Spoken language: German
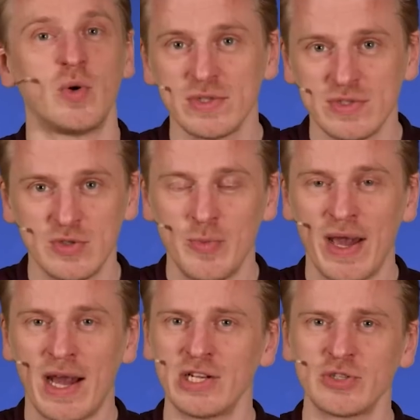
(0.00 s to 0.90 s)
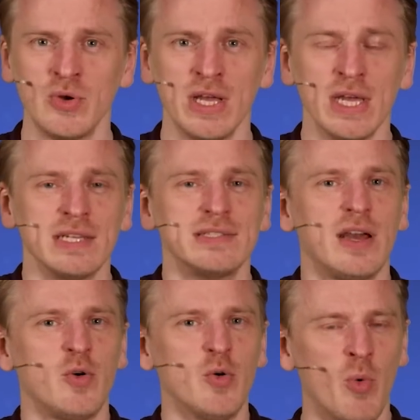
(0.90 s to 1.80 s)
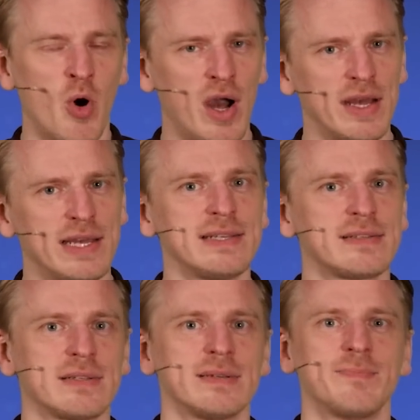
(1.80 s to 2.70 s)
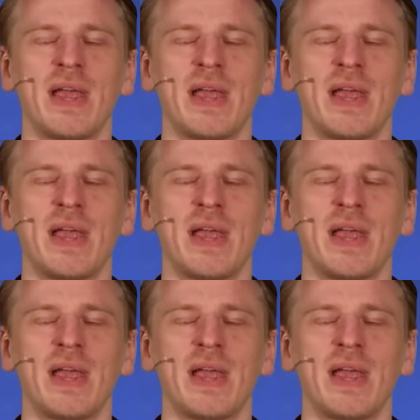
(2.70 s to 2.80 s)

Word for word: großen Überraschungen. Der Humor ist